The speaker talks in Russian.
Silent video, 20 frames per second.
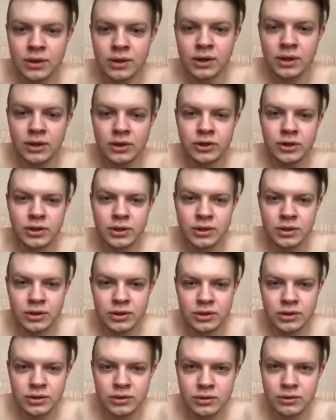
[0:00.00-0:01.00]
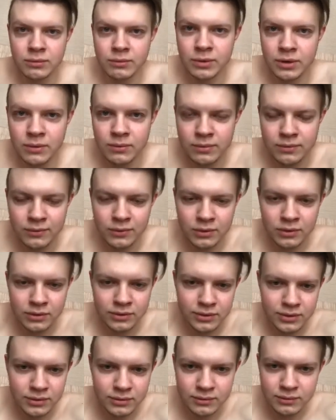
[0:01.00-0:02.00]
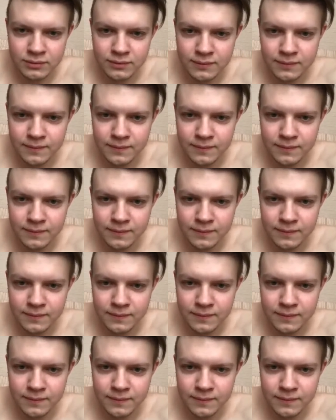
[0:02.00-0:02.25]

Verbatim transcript: Ну, конечно, конечно, с кумиром сфоткался.